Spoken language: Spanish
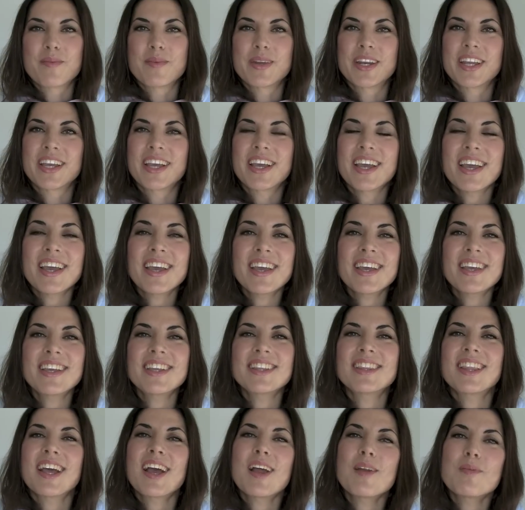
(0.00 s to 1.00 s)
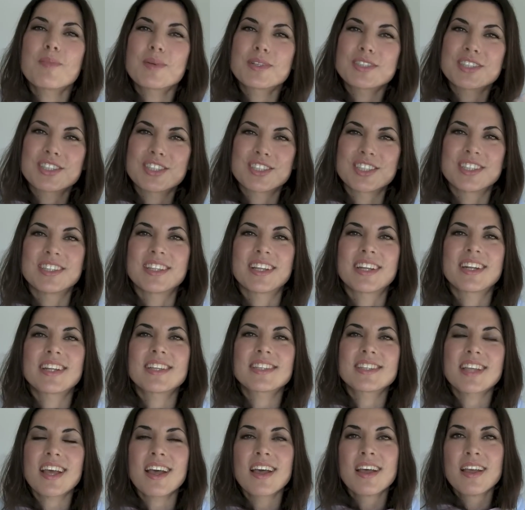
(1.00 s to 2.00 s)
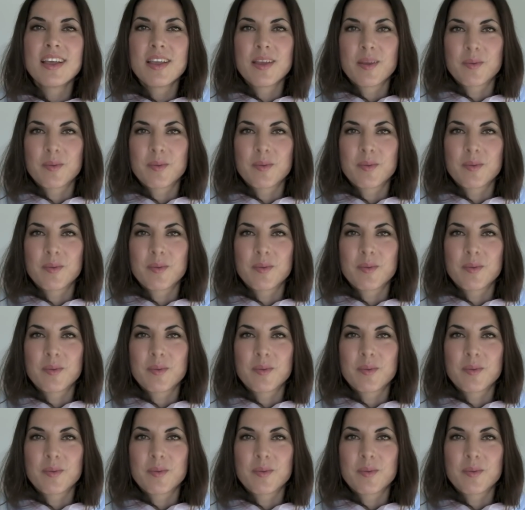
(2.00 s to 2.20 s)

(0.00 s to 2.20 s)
de Mary Kay y tal, por si os interesa.